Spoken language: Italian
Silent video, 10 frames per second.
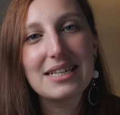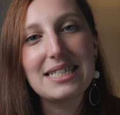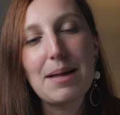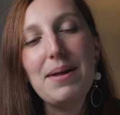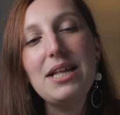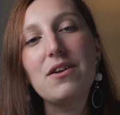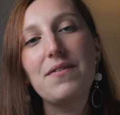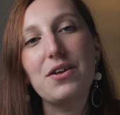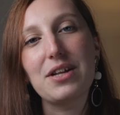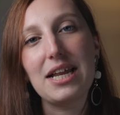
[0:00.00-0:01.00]
Stabilito il
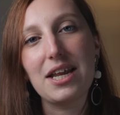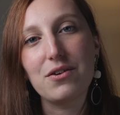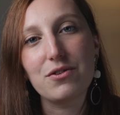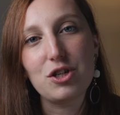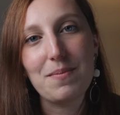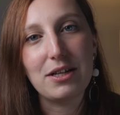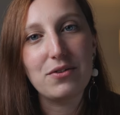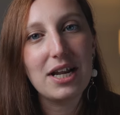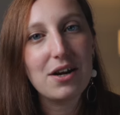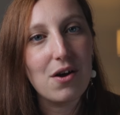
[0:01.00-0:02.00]
valore del
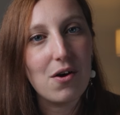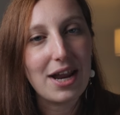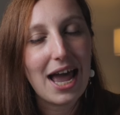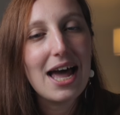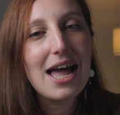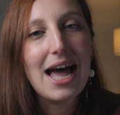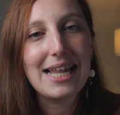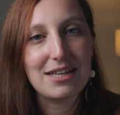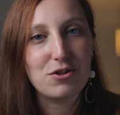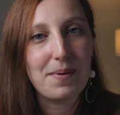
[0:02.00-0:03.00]
riconoscimento e la gloria,
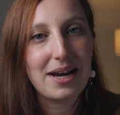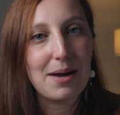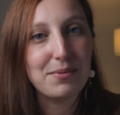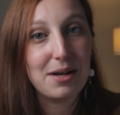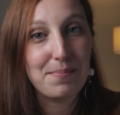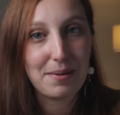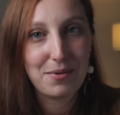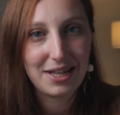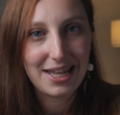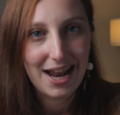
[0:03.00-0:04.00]
adesso parliamo del
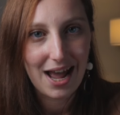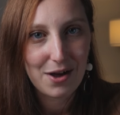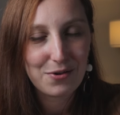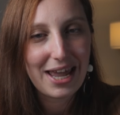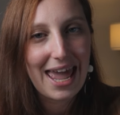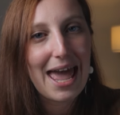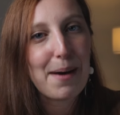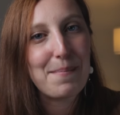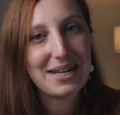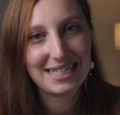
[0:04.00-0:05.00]
premio in denaro, che è
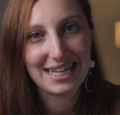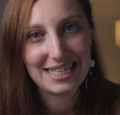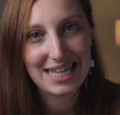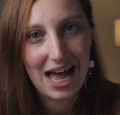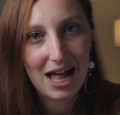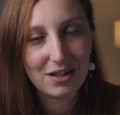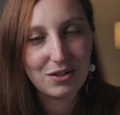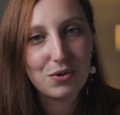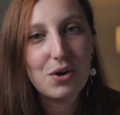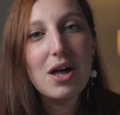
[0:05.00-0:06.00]
abbastanza
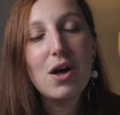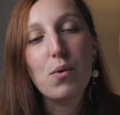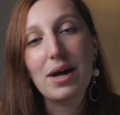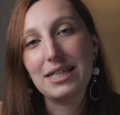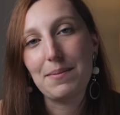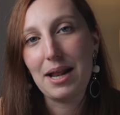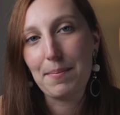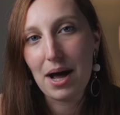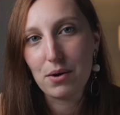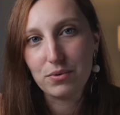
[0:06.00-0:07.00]
alto,
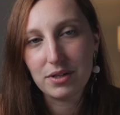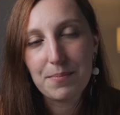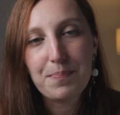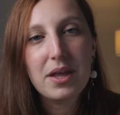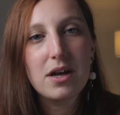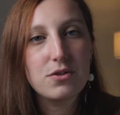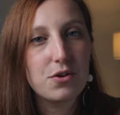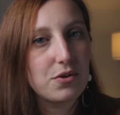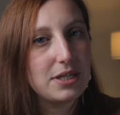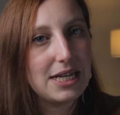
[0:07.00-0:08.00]
40.000 pound.
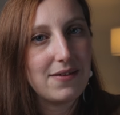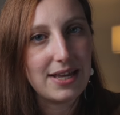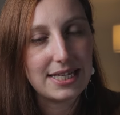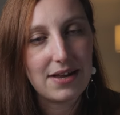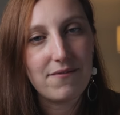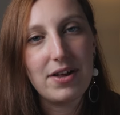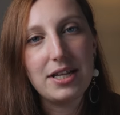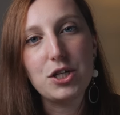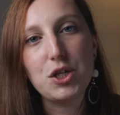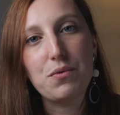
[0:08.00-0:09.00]
Sono così divise
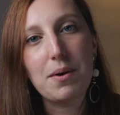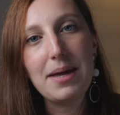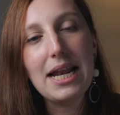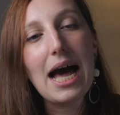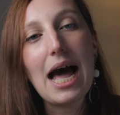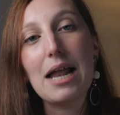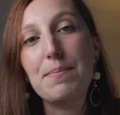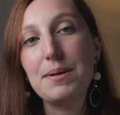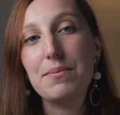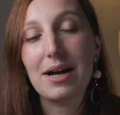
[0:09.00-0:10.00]
25.000
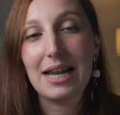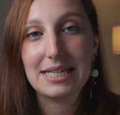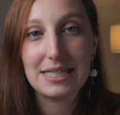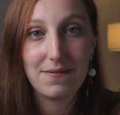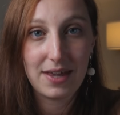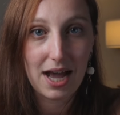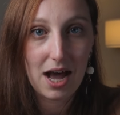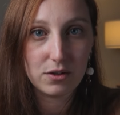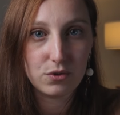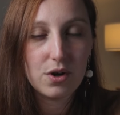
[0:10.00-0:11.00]
al primo
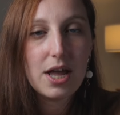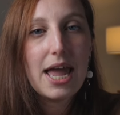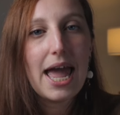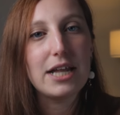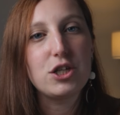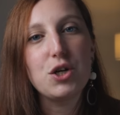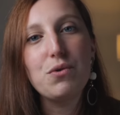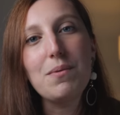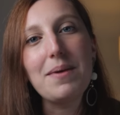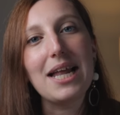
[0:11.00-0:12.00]
classificato e
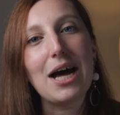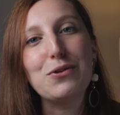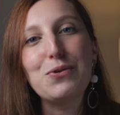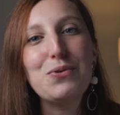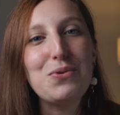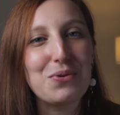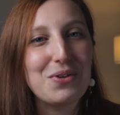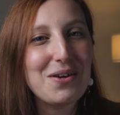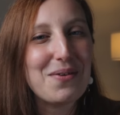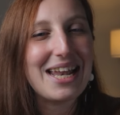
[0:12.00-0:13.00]
5.000 ad
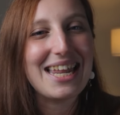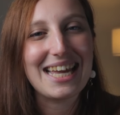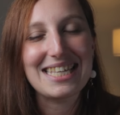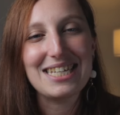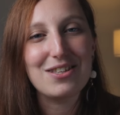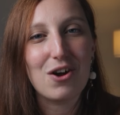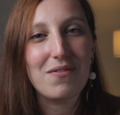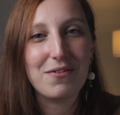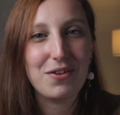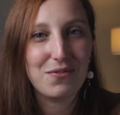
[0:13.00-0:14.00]
ognuno di quelli che si
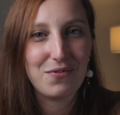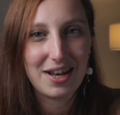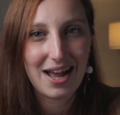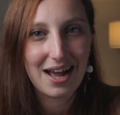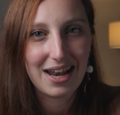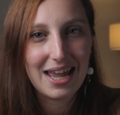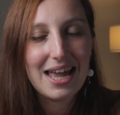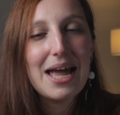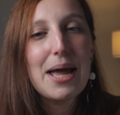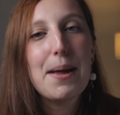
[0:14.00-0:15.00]
trova fino in finale